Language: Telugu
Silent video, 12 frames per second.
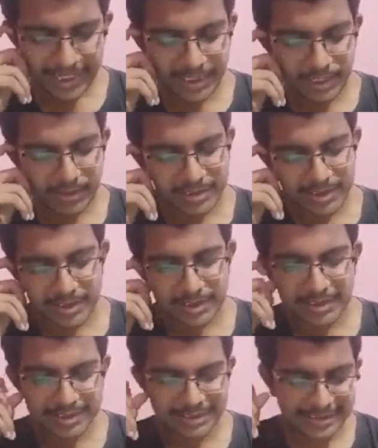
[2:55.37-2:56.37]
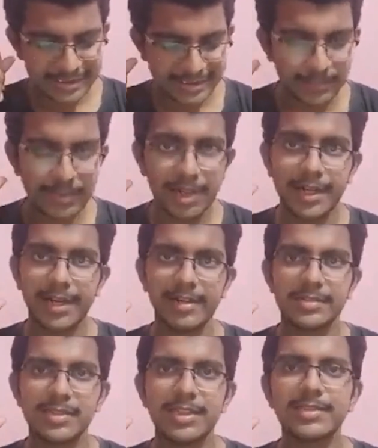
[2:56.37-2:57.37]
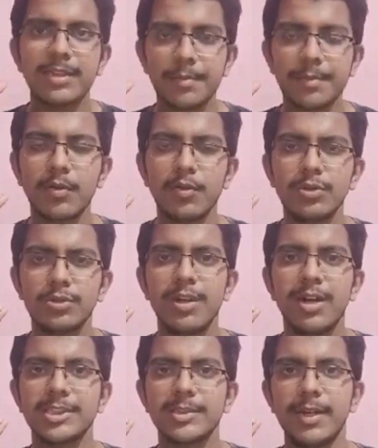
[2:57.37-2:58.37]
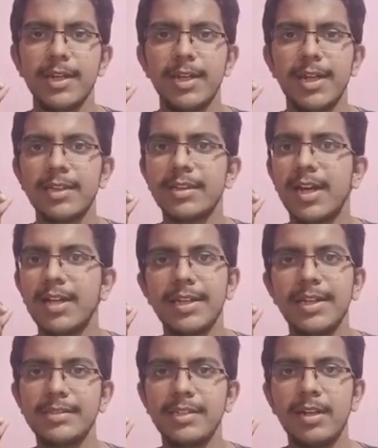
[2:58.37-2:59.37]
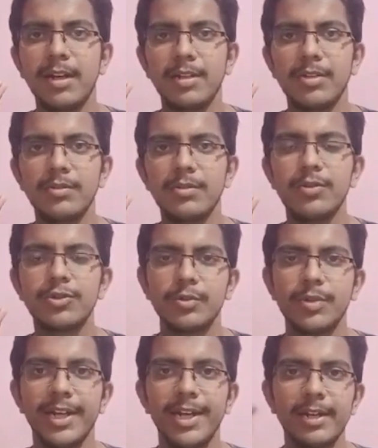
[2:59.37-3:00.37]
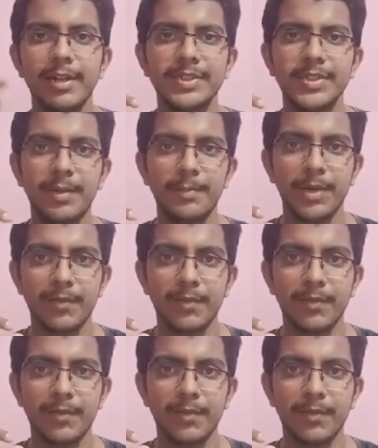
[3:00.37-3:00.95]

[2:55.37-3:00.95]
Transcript: అండ్ తర్వాత సిమ్లా ట్రయాంగిల్స్ ఈ చాప్టర్ కొంచెం కష్టపడాలి అంత అంత ఈజీ కాదు కొంచెం డయాగ్రామ్స్ అవి